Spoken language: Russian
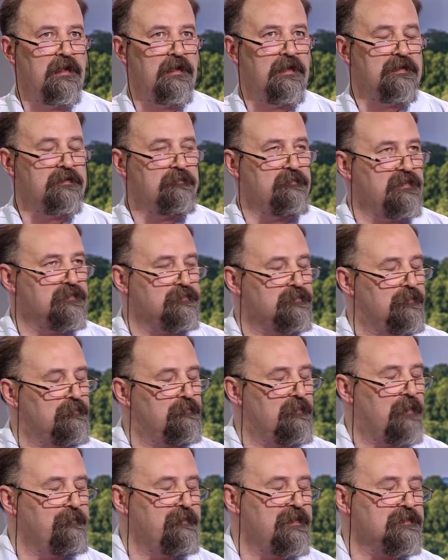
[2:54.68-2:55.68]
это был
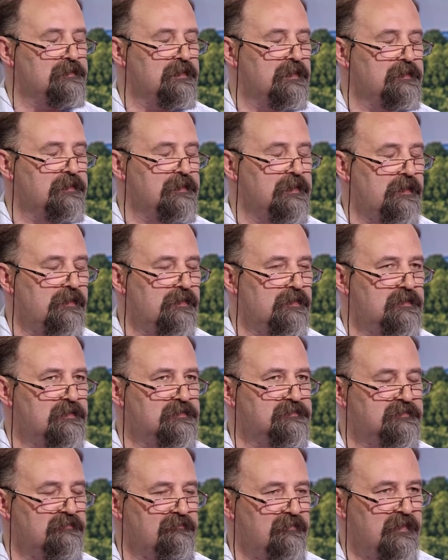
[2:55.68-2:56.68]
момент, когда Ирак
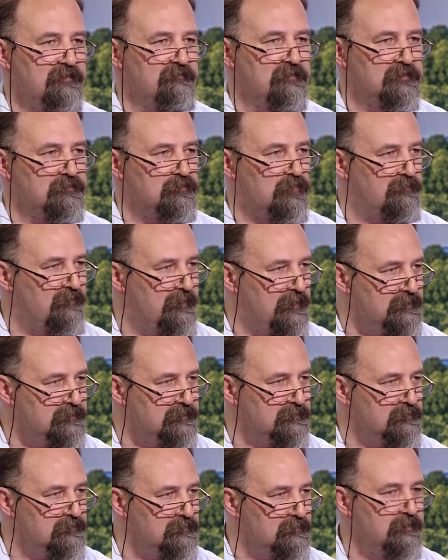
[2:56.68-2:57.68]
завоевал
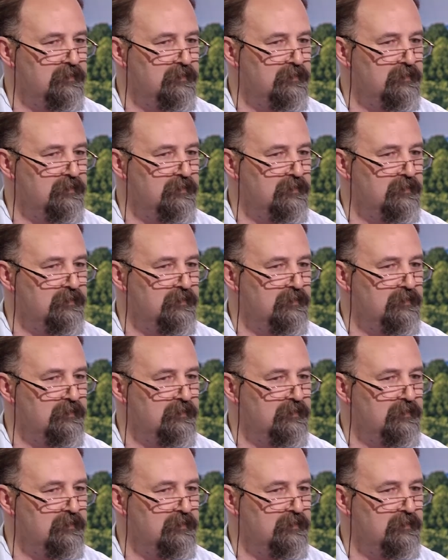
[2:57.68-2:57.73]
Кувейт,